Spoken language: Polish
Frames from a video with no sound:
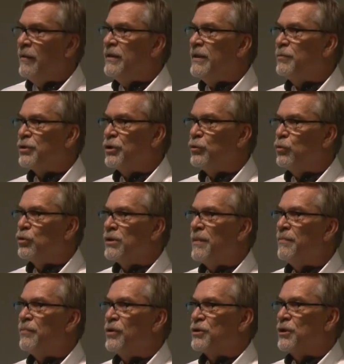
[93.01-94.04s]
Nie
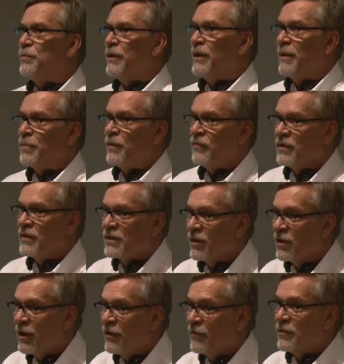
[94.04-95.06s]
przedłużam, proszę pana
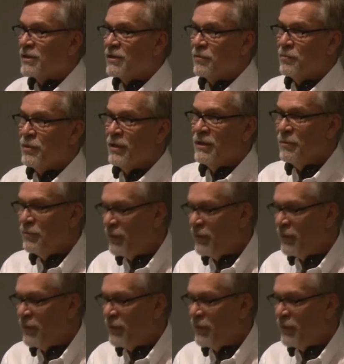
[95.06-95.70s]
profesora o wystąpienie.